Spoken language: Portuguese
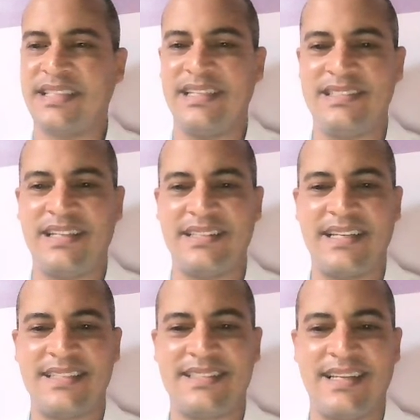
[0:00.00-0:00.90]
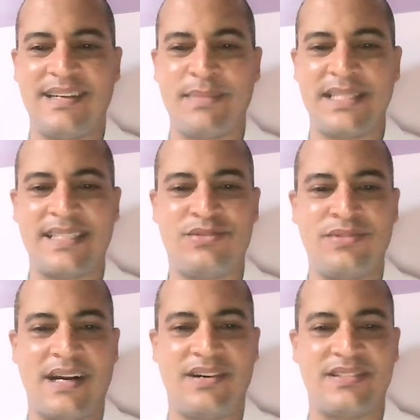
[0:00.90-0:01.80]
seja a data mais
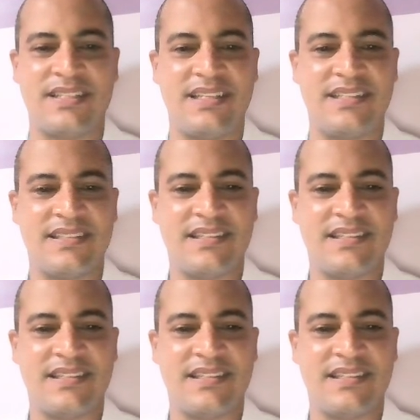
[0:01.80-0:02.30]
atual, né?